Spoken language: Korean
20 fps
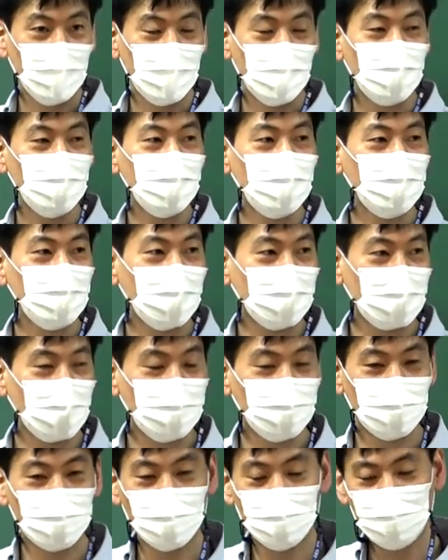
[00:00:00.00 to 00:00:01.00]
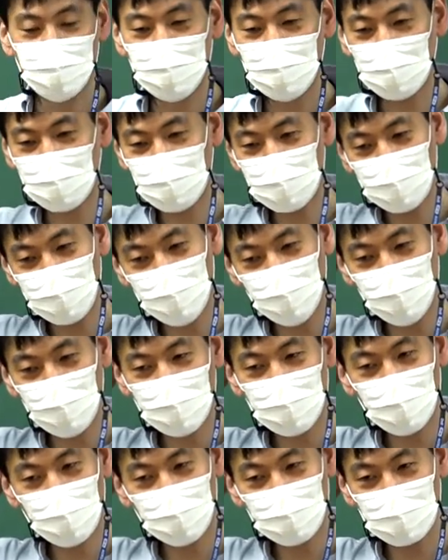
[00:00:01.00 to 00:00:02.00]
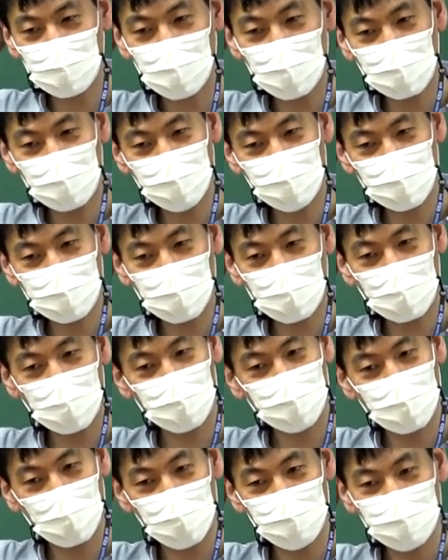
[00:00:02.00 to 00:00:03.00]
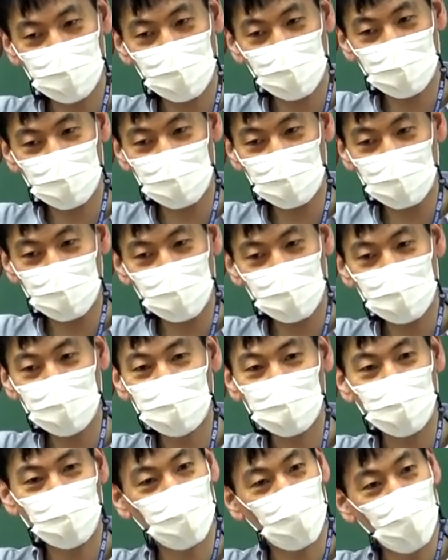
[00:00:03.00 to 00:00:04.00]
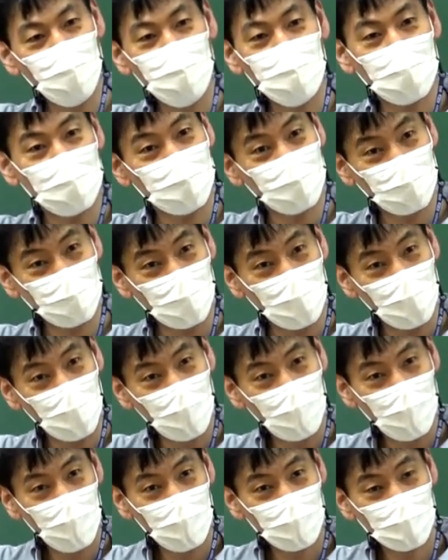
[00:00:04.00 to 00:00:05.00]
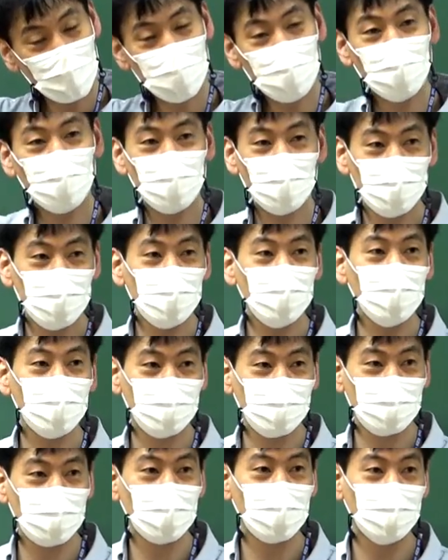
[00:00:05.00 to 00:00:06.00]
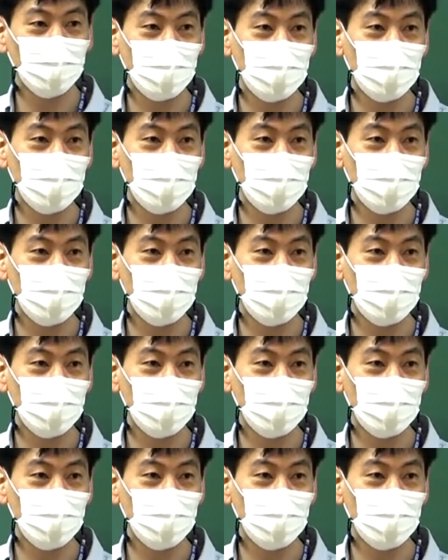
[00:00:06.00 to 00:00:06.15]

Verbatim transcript: 12분 만에 다 풀고 문제가 뭐 있다고 지 내가 뭐 계속 함정에 들어가나 이렇게 고민할 정도 그 정도 수준의 문제라고